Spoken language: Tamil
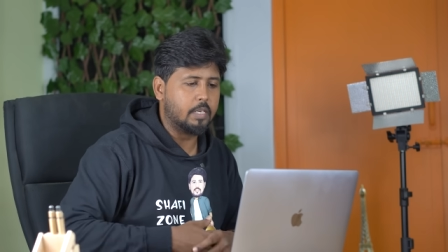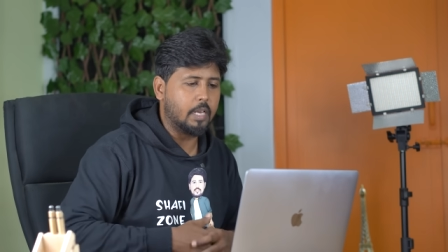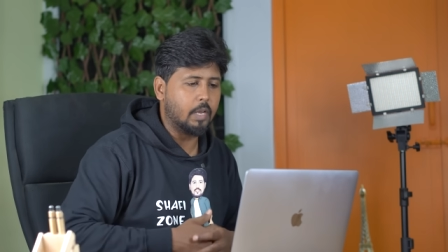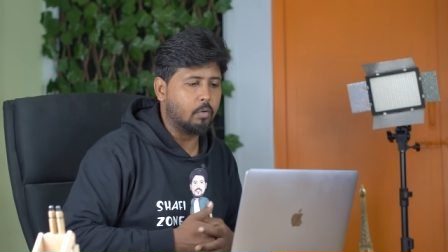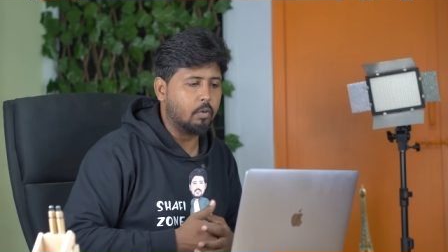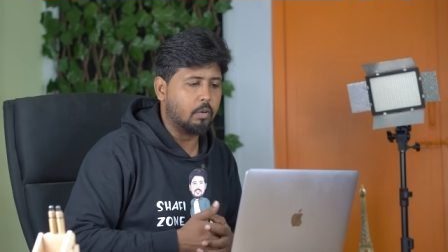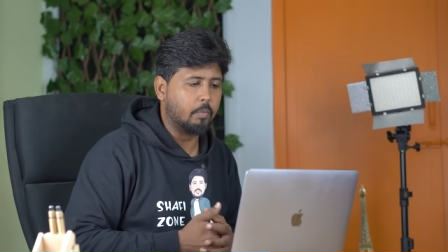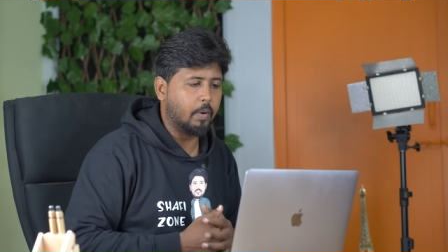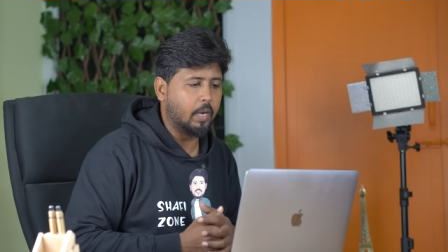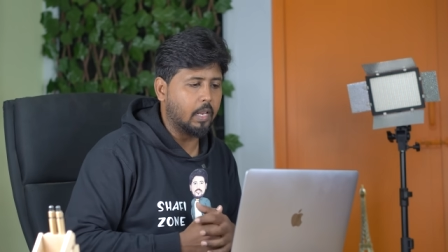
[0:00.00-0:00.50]

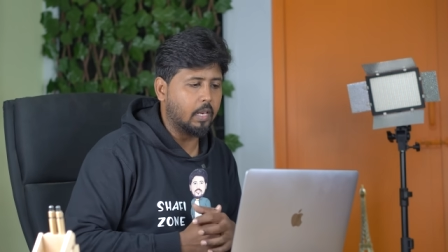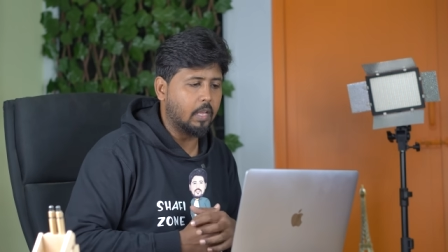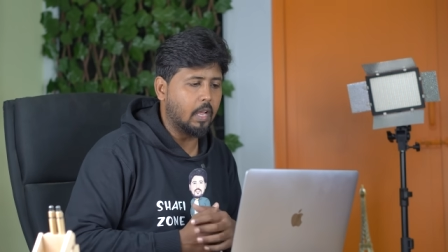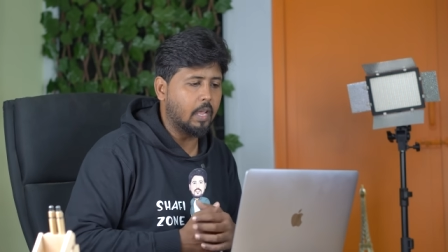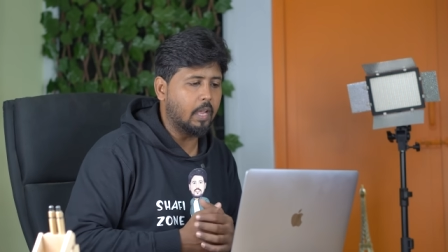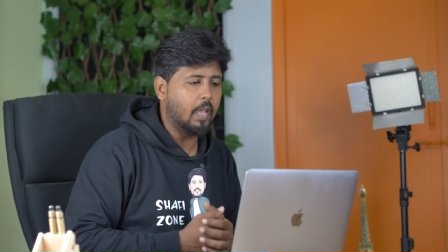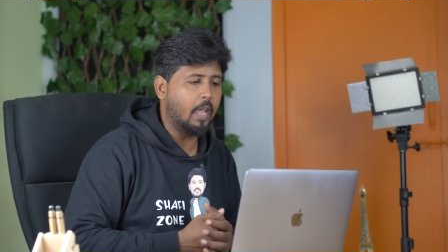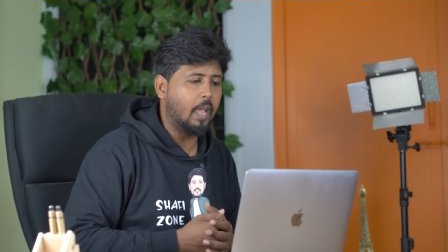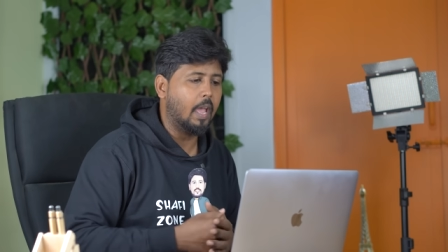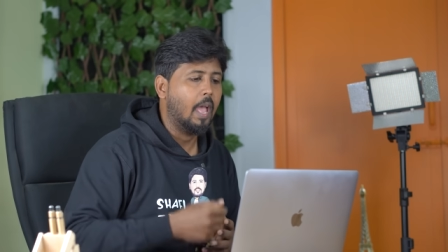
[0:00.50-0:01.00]
மிஸ்டேக் ஒன்று
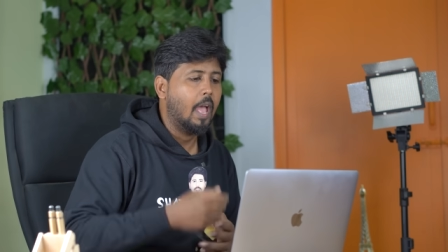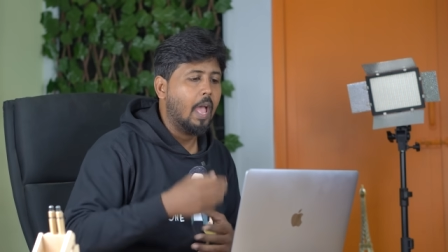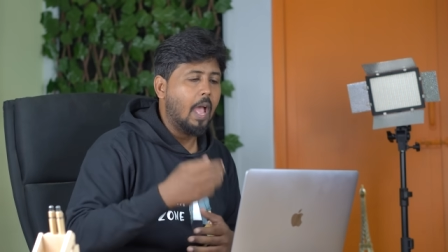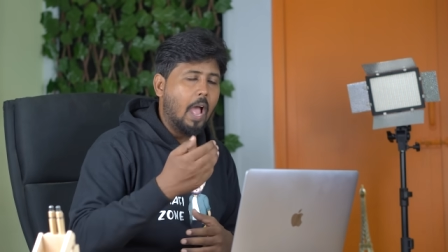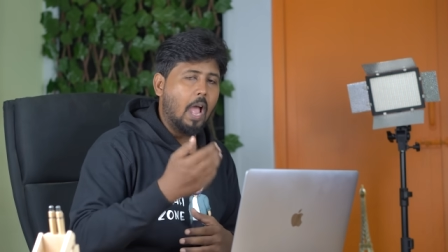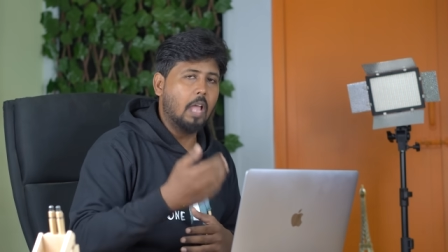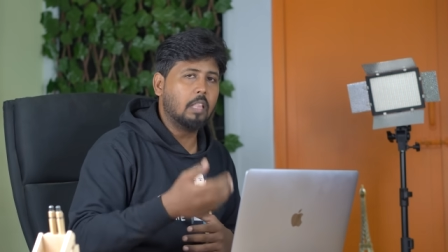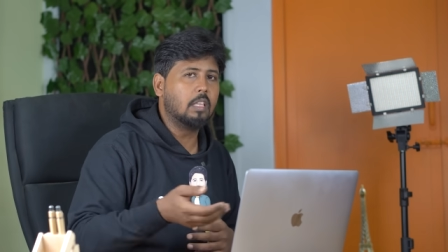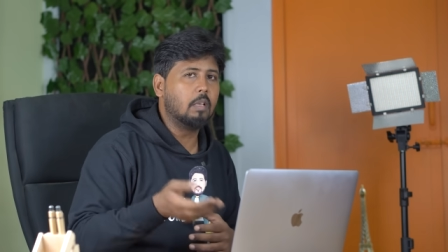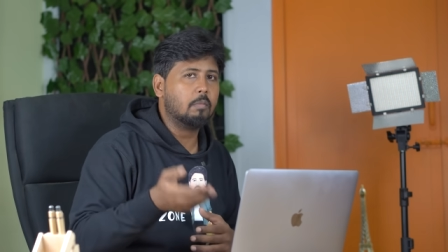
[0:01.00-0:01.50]
பண்ணியிருக்காங்க
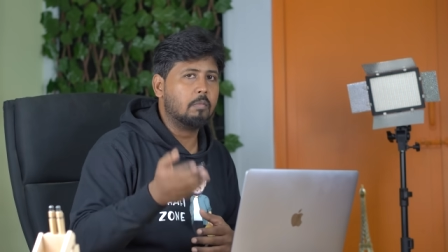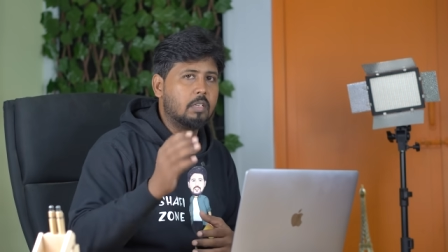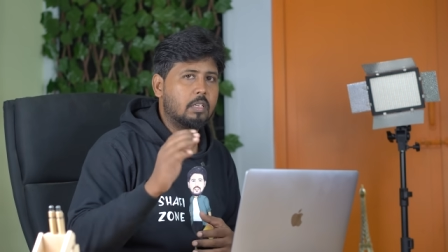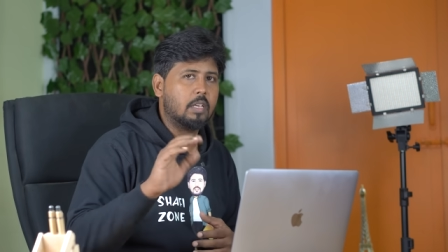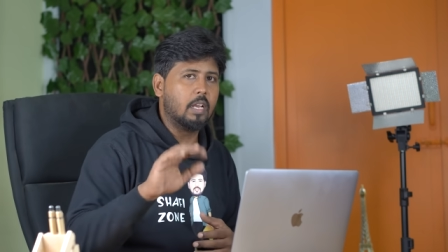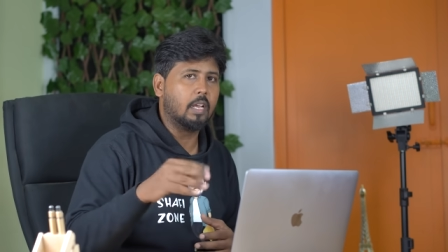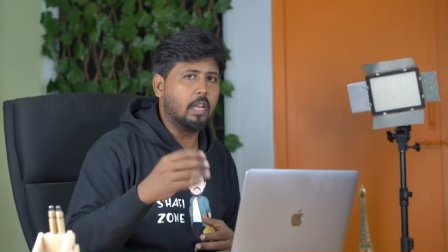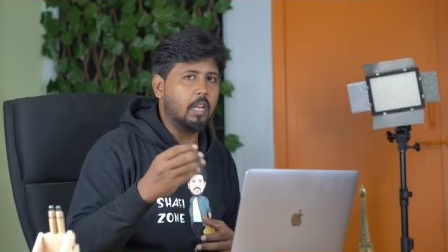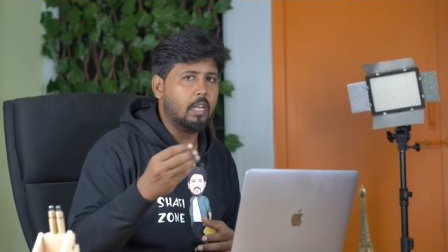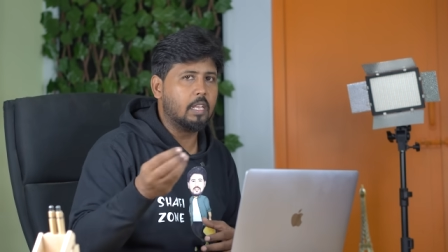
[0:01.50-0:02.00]
அந்த
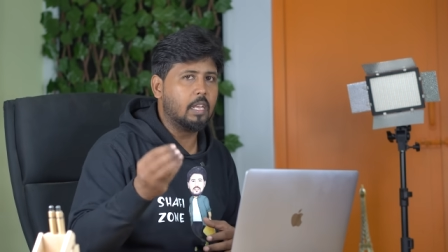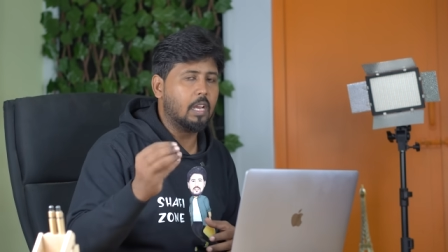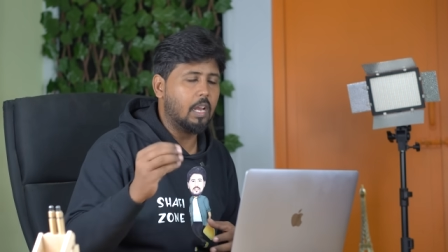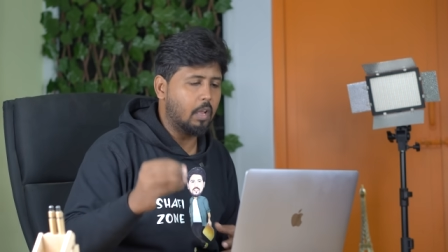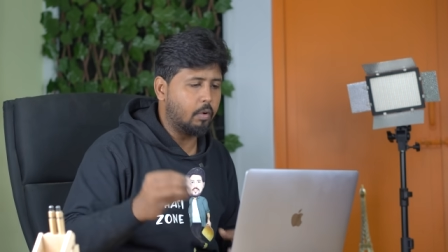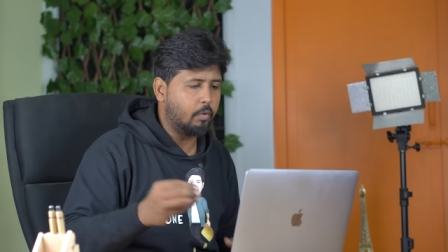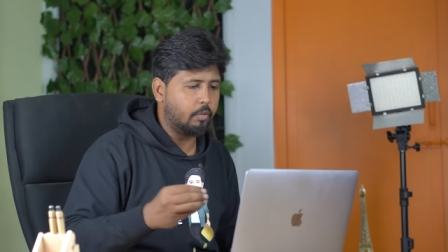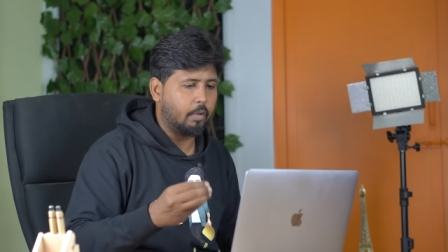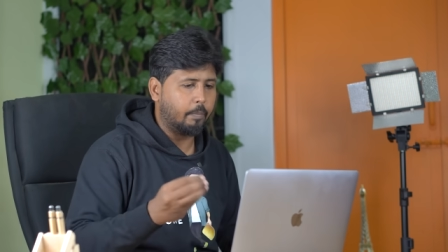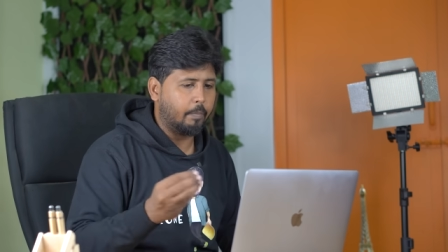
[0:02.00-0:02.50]
மிஸ்டேக்கை
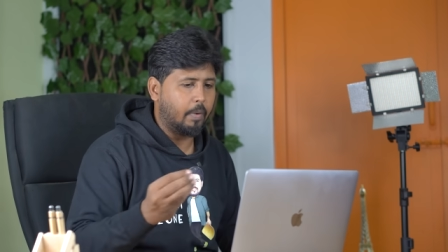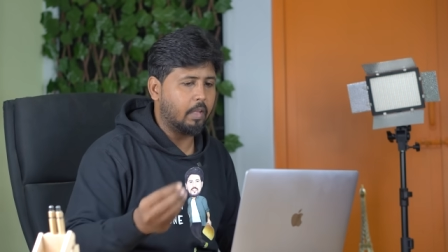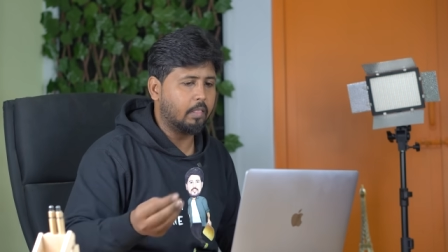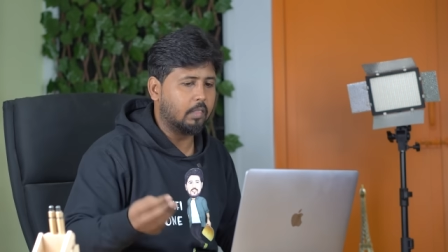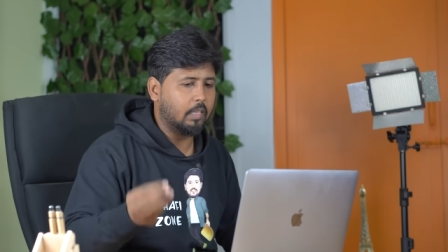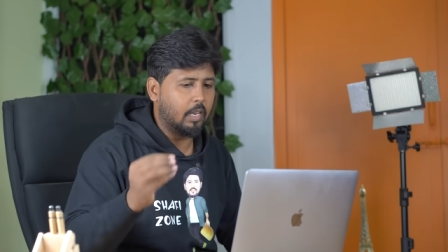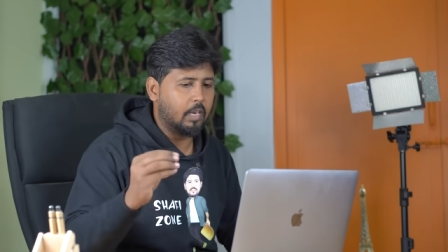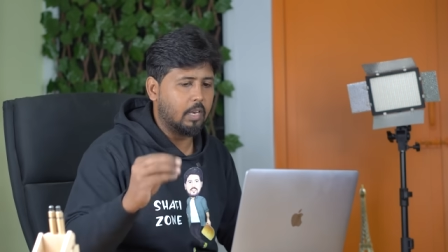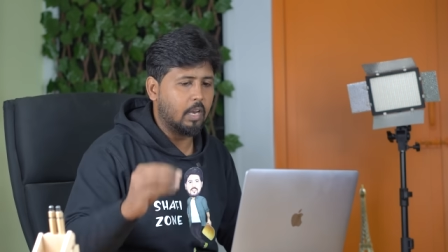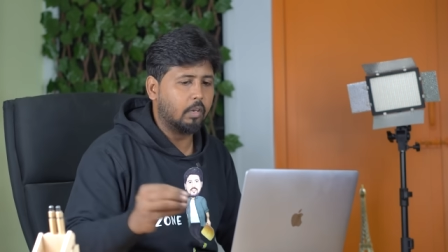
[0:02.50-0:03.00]
நீங்களே கொஞ்சம்
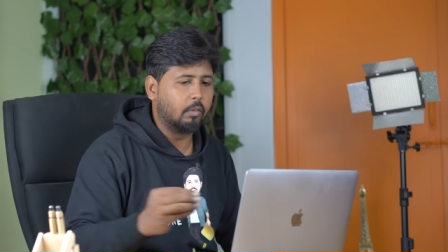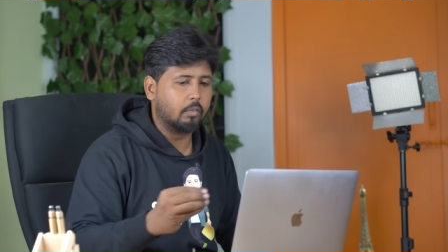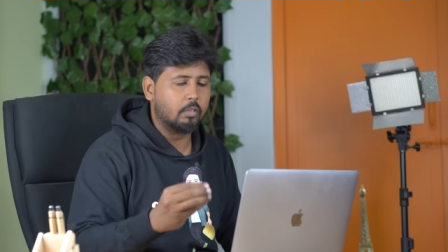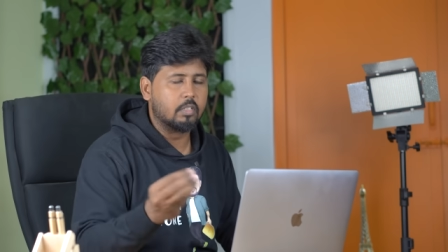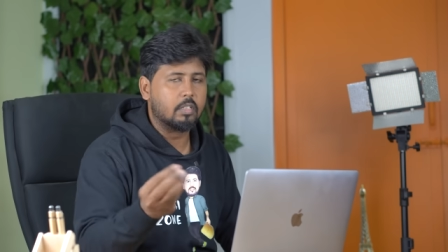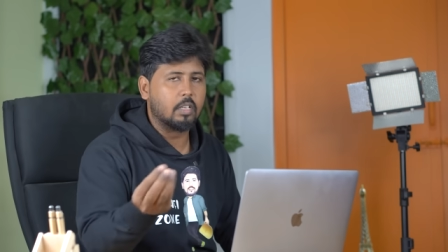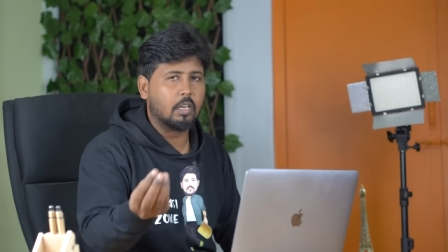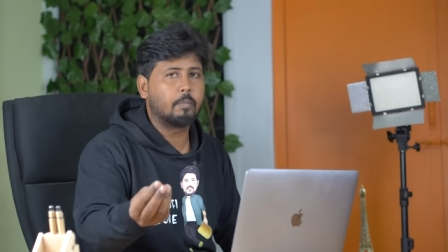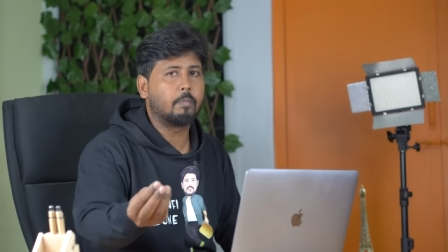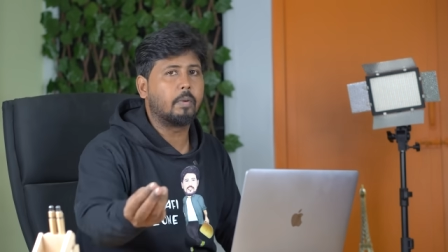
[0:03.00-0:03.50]
பார்த்து என்னன்னு
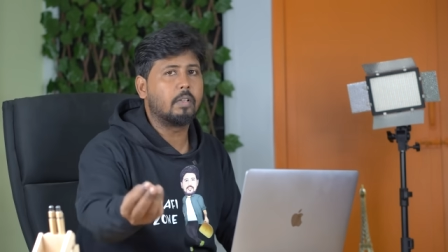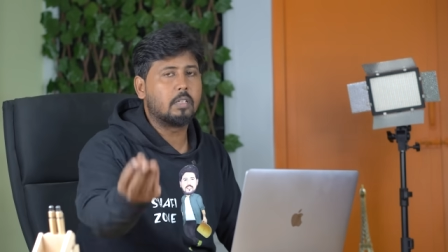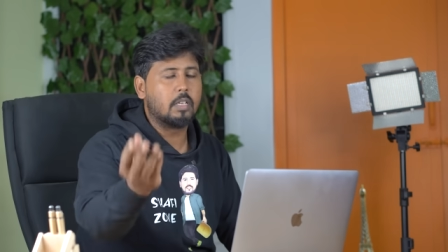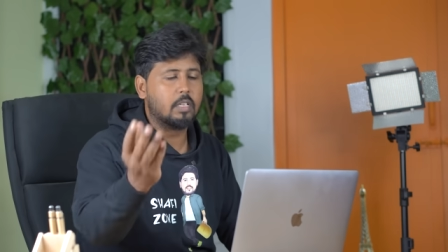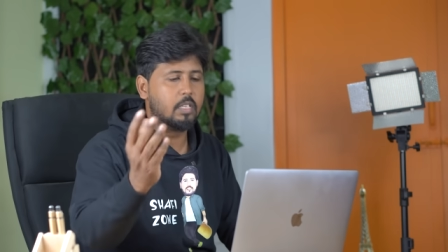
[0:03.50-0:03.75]
கொஞ்சம் சிறப்பா